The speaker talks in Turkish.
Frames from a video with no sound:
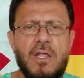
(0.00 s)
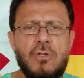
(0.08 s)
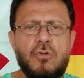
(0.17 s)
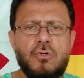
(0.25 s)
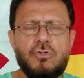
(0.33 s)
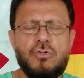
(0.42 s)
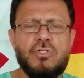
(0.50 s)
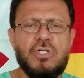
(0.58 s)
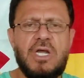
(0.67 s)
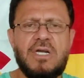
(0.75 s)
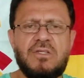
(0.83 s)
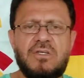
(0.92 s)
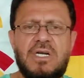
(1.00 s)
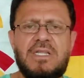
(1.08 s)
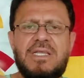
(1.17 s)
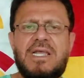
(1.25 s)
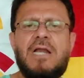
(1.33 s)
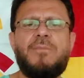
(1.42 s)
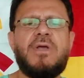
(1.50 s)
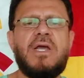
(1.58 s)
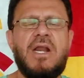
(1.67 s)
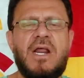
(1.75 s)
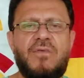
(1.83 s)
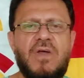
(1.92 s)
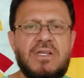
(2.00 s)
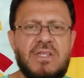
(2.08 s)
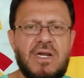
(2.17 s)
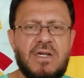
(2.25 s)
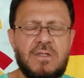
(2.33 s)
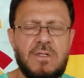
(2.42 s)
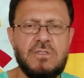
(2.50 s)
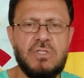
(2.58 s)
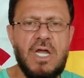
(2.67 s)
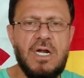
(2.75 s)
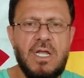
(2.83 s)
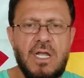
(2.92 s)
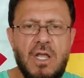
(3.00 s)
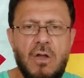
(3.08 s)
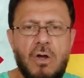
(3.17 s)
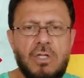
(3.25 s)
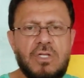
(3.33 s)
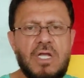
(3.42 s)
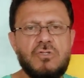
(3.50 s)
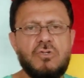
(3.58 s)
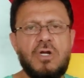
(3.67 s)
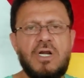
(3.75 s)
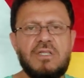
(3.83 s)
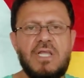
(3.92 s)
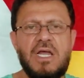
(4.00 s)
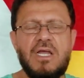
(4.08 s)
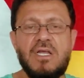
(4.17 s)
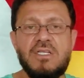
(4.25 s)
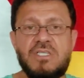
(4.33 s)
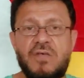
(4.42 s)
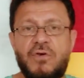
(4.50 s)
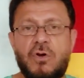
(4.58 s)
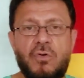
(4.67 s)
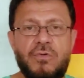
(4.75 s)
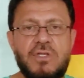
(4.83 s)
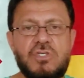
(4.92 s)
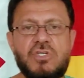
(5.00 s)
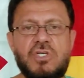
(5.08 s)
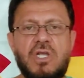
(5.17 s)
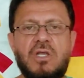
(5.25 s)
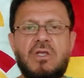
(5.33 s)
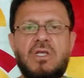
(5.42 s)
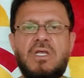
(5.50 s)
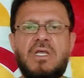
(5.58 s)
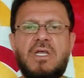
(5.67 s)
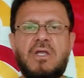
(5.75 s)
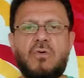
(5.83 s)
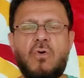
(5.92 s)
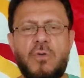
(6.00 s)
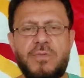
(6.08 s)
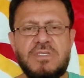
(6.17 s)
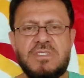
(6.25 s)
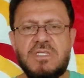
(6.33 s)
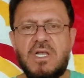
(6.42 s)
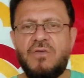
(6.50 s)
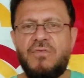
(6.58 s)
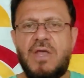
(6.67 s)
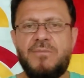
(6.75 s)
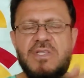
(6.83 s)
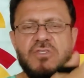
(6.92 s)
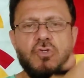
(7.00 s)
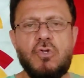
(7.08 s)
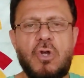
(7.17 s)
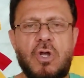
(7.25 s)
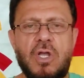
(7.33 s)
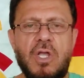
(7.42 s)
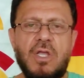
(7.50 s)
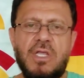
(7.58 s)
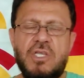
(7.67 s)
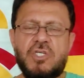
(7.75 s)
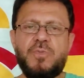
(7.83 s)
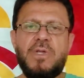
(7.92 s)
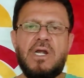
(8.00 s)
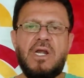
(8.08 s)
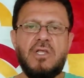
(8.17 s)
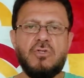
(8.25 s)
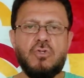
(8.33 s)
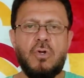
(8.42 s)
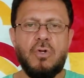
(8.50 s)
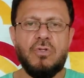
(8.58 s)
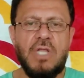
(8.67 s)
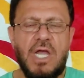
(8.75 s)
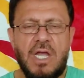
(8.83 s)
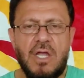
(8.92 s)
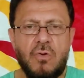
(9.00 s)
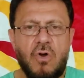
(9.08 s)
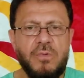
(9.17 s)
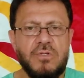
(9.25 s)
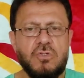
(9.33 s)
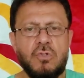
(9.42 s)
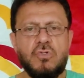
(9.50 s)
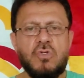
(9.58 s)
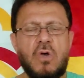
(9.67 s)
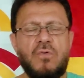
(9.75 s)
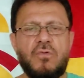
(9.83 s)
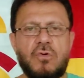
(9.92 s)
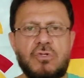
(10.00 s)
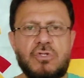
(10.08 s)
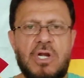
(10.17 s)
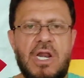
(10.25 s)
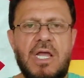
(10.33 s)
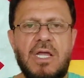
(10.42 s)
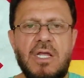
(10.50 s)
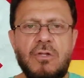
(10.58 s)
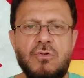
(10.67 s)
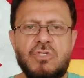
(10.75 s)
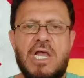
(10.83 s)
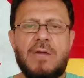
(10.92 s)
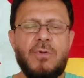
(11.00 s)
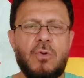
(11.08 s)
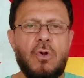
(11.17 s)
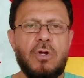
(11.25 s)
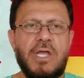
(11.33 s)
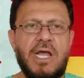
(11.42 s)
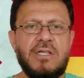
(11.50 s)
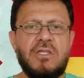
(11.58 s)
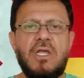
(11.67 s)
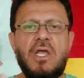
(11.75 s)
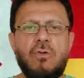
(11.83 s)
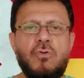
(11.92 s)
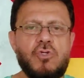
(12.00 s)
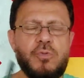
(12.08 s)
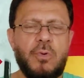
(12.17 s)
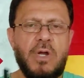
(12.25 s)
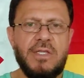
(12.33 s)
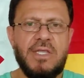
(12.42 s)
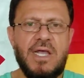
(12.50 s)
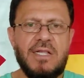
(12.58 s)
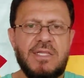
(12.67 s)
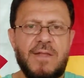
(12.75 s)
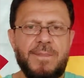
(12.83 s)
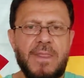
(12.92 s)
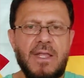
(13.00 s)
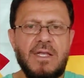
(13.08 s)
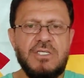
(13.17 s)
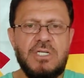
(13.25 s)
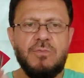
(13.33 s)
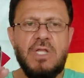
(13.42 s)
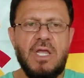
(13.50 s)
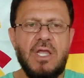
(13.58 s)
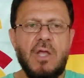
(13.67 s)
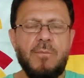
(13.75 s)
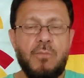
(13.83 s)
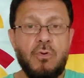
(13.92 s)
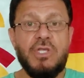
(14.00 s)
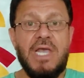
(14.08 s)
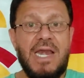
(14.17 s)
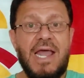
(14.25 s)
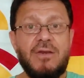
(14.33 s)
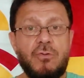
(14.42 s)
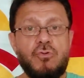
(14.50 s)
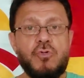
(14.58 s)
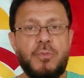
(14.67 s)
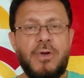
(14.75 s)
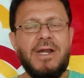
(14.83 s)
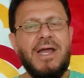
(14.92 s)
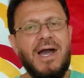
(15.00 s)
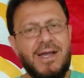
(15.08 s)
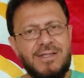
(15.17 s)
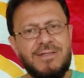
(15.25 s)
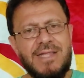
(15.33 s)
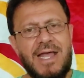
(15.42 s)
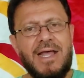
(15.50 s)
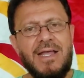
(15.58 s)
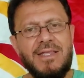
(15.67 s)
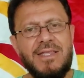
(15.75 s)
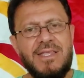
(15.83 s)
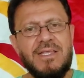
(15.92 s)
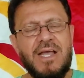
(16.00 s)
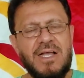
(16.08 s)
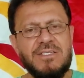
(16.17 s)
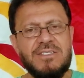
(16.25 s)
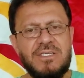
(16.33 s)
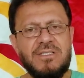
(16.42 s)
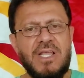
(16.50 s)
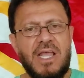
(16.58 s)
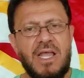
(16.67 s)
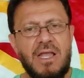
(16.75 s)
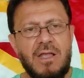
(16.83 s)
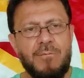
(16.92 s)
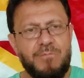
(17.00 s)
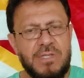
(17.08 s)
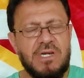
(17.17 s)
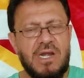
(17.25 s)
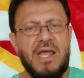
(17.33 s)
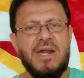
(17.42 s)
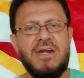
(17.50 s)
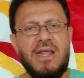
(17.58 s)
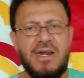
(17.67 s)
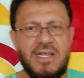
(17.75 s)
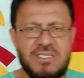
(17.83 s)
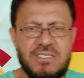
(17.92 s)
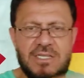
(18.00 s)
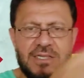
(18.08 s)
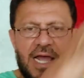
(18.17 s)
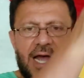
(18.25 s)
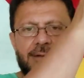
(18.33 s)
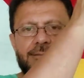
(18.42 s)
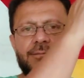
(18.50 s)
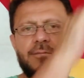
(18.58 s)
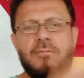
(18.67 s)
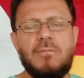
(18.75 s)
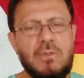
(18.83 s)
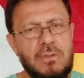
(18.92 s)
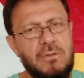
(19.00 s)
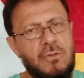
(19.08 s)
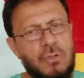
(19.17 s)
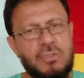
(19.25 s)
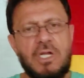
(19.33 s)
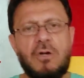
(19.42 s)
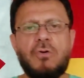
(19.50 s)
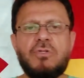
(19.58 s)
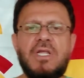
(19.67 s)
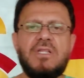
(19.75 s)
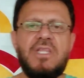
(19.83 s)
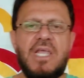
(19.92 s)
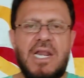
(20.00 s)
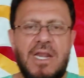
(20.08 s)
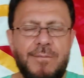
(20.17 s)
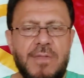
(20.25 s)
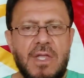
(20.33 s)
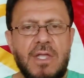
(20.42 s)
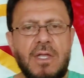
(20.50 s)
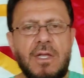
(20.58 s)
Yunus'u çıkardı. Radikal bir karar verdi arkadaşlar. Ondan sonra da Seferovic, e, Gomis ve Mitsio işbirliği sonunda Gomis'in son vuruşuyla güzel bir gol geldi. 3 puan geldi. Şimdi bu gelen 3 puanı akılda iyi kalsın diye birilerine nasıl da nokta nokta diyelim.